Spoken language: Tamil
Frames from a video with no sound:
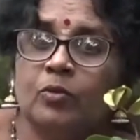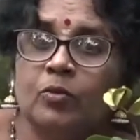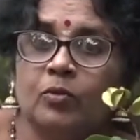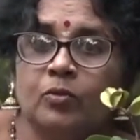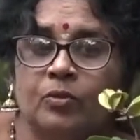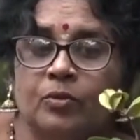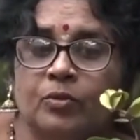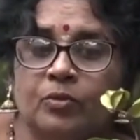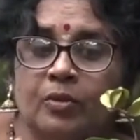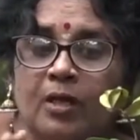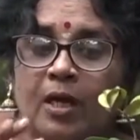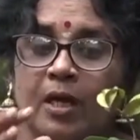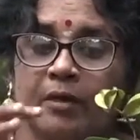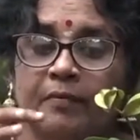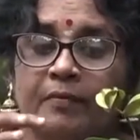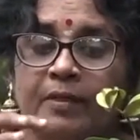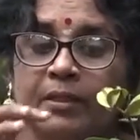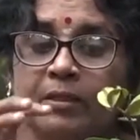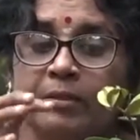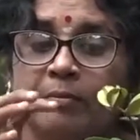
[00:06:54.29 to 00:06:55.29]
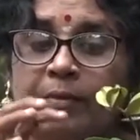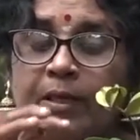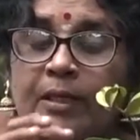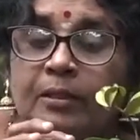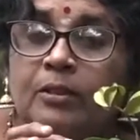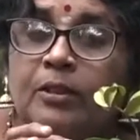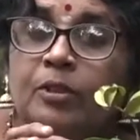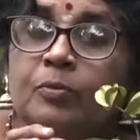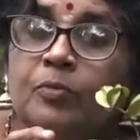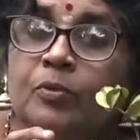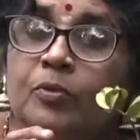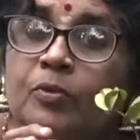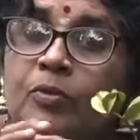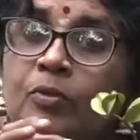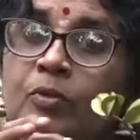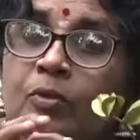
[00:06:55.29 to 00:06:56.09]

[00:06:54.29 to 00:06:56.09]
உண்டு ஆகவே இந்த மருதும் ஒரு